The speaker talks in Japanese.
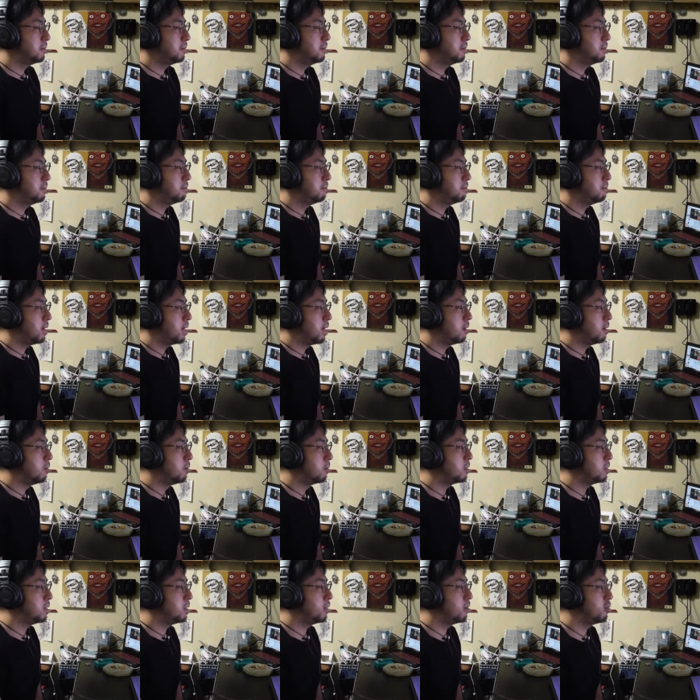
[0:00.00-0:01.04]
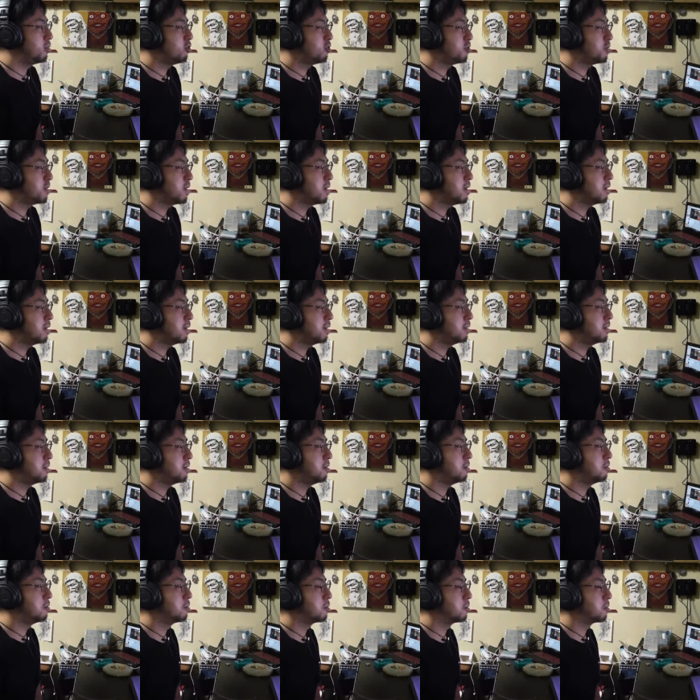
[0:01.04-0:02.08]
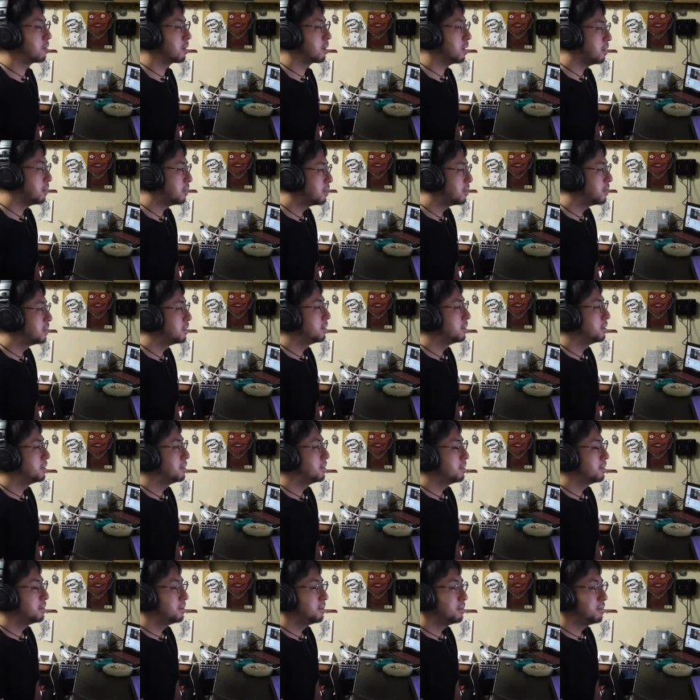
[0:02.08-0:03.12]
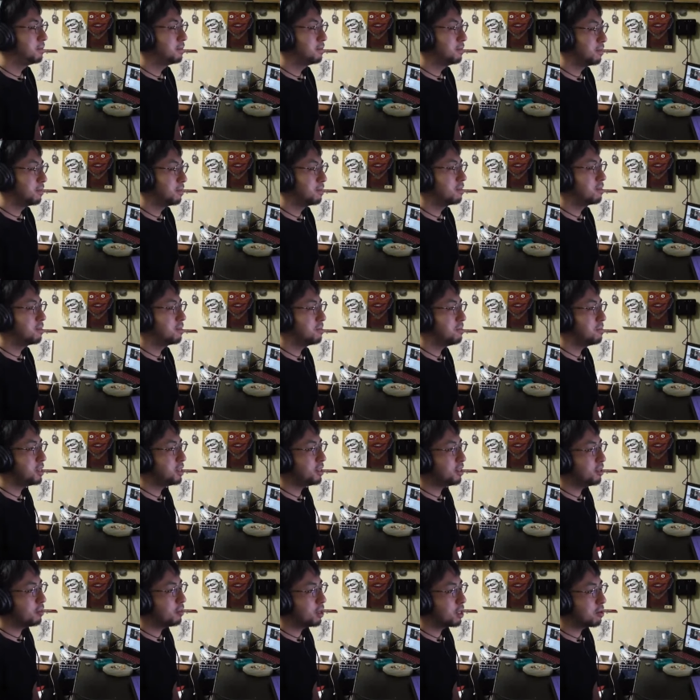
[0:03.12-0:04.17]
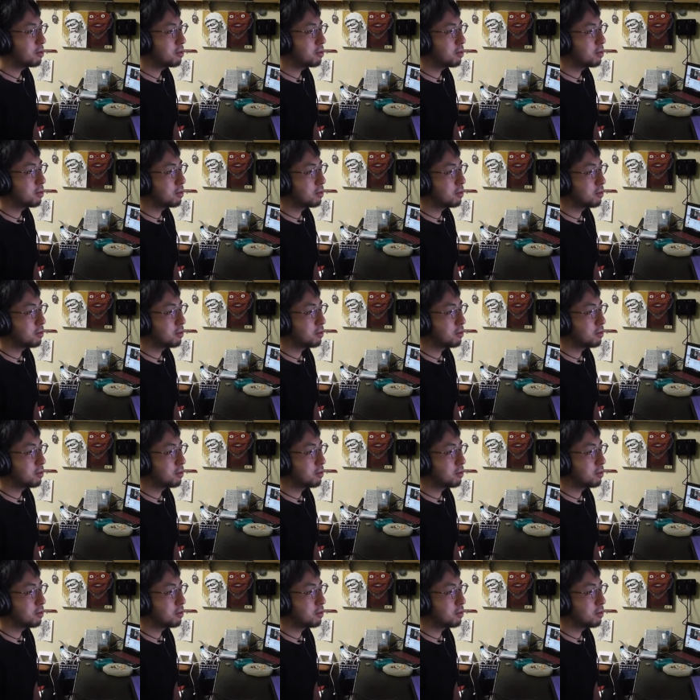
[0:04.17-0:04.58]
まあ、本人主催だっていうことで。うん。つみきちゃんは2。